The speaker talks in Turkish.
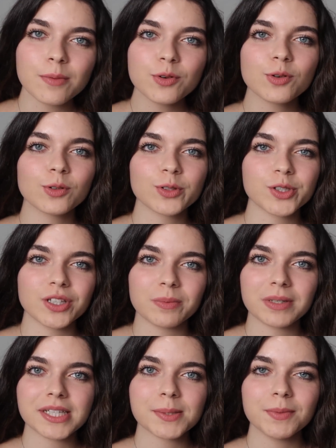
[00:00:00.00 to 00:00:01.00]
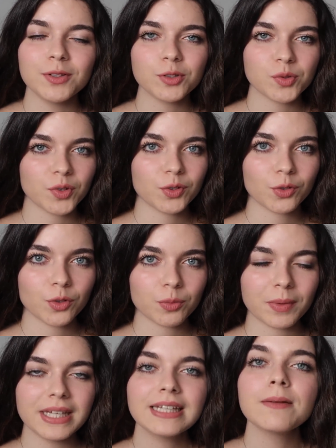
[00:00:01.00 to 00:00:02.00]
abone ol tuşuna basmayı lütfen
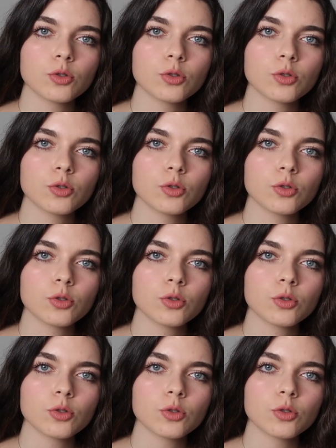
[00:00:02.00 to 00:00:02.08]
unutmayın.